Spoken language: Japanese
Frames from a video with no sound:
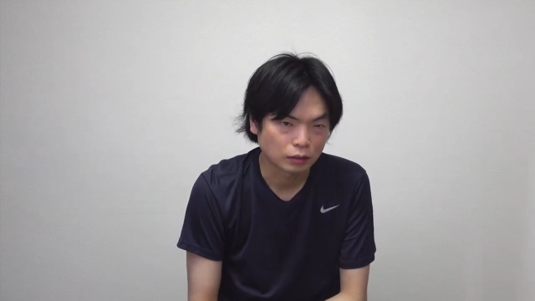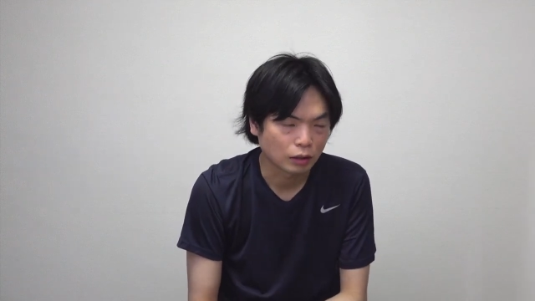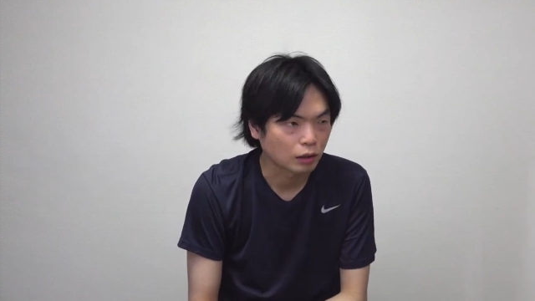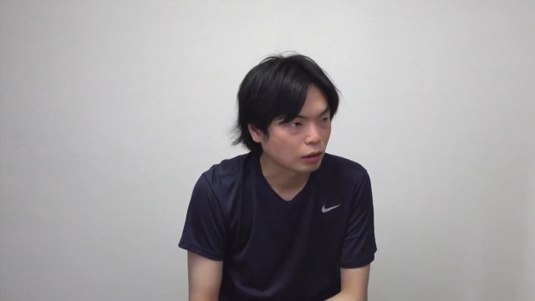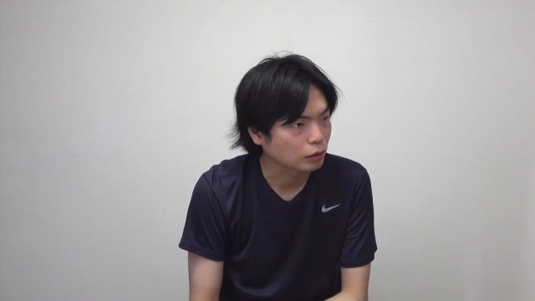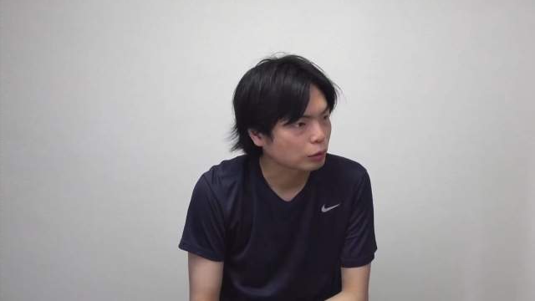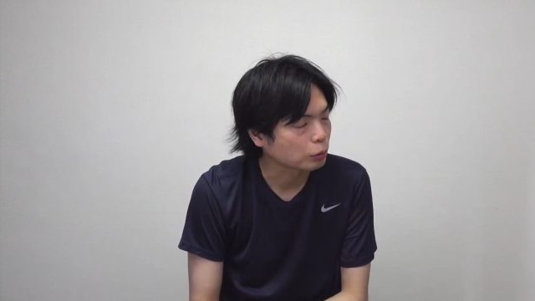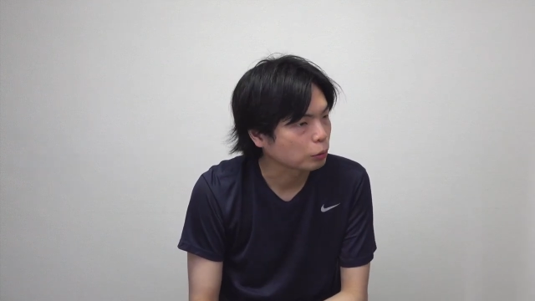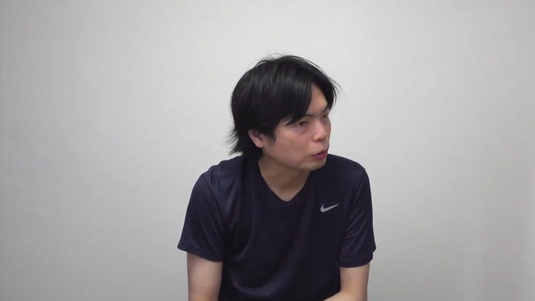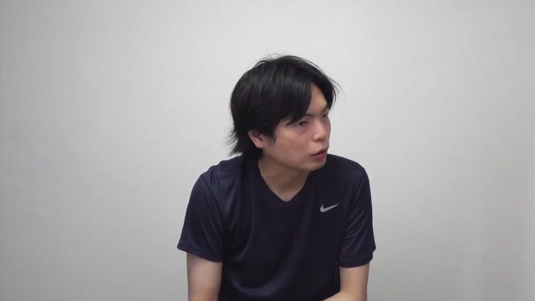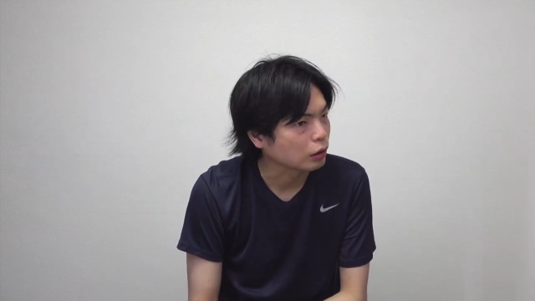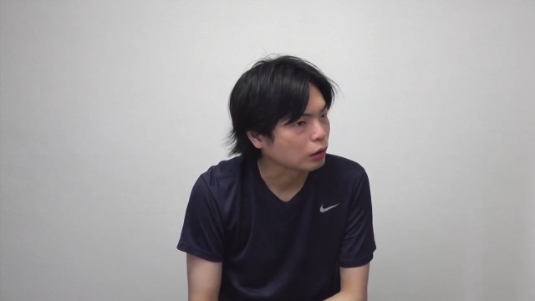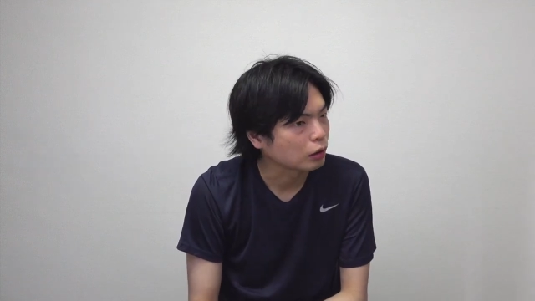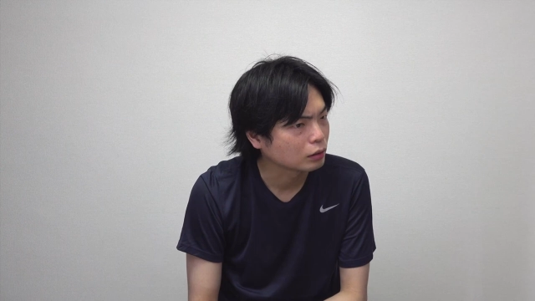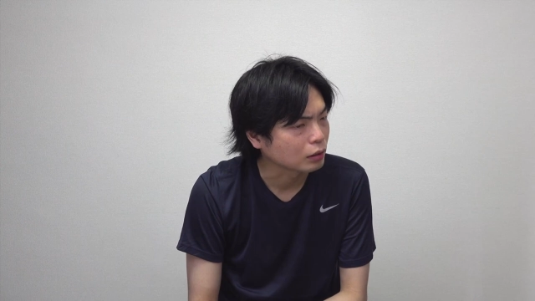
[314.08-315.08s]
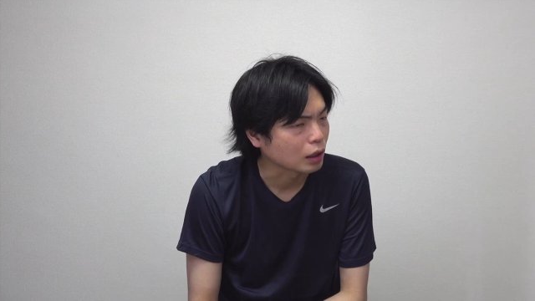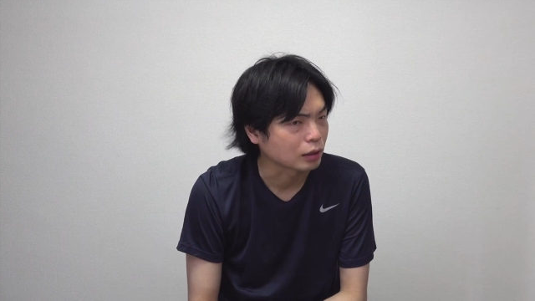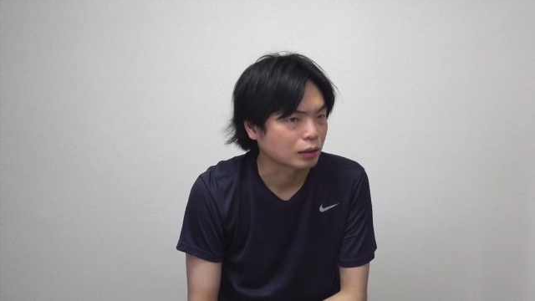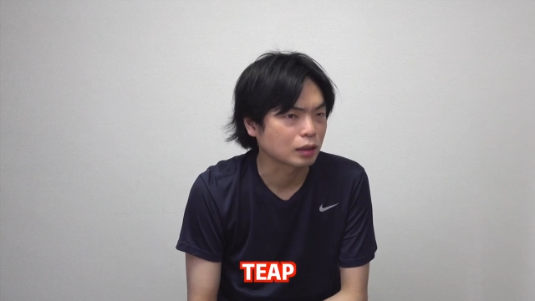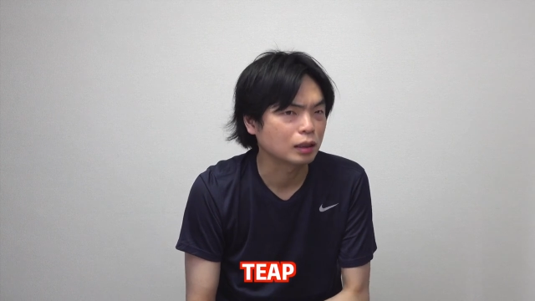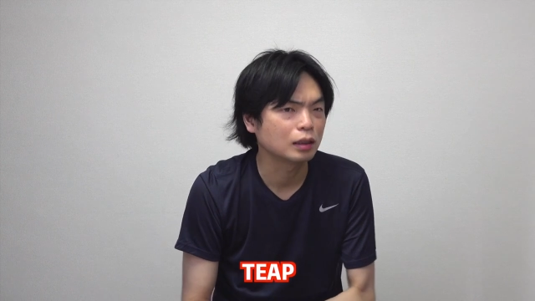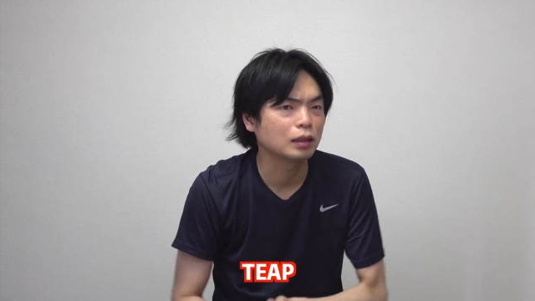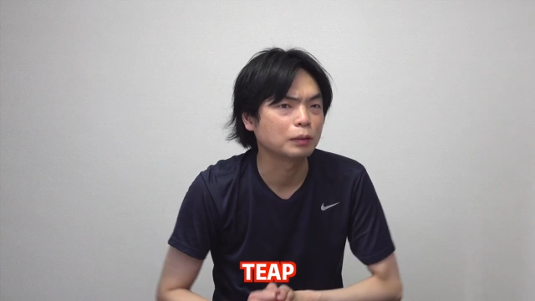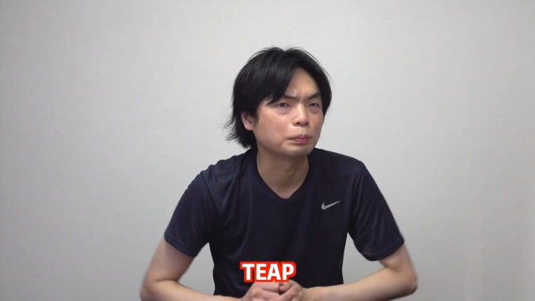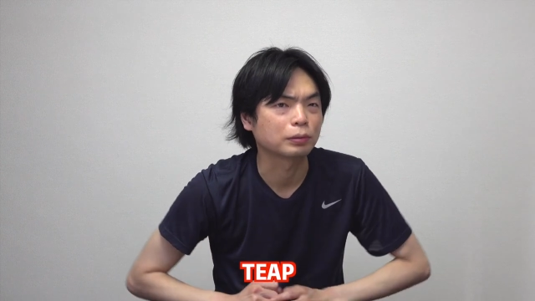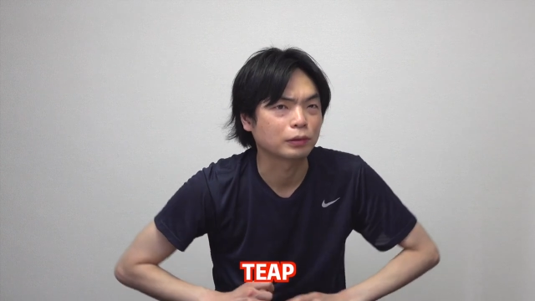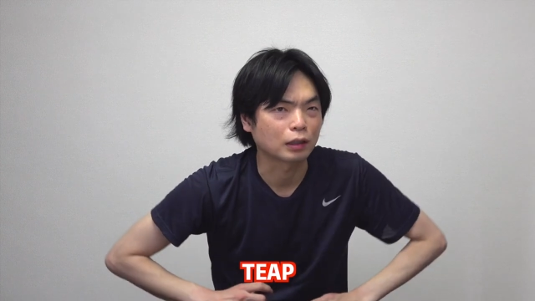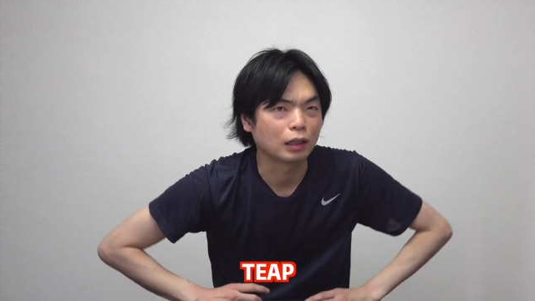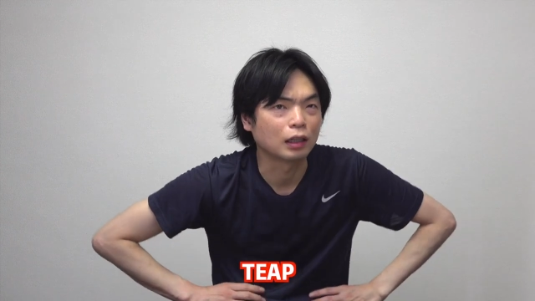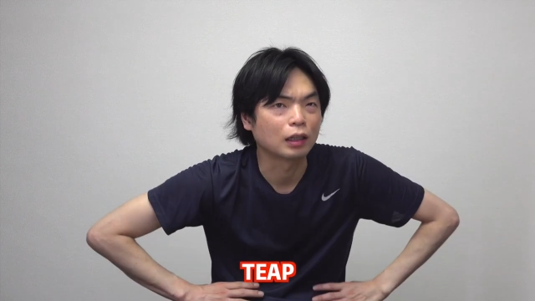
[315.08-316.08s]
あとは、あ、
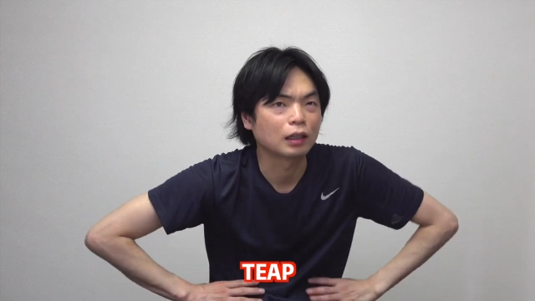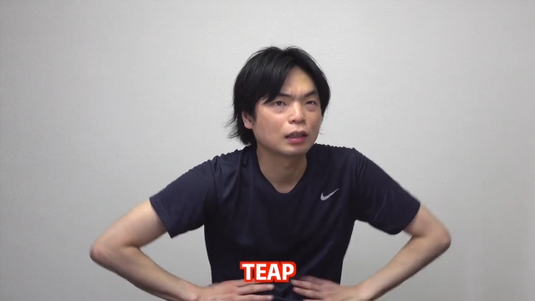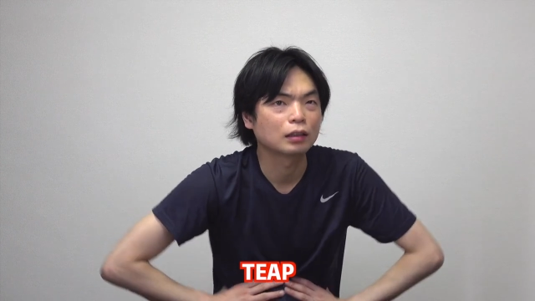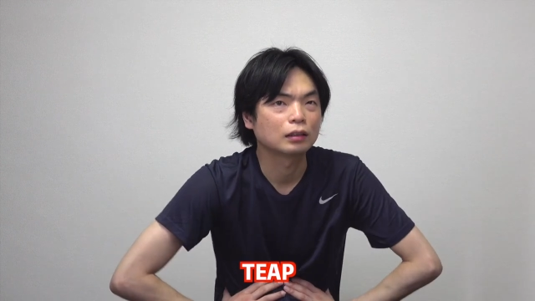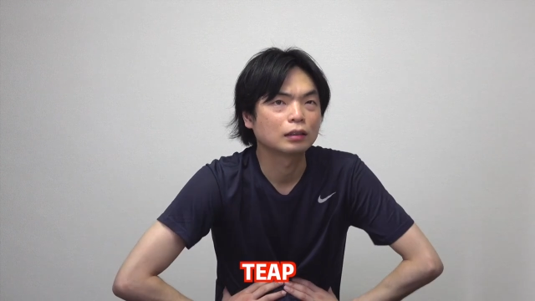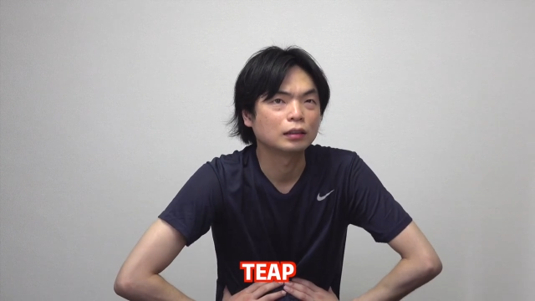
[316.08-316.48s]
ティープか。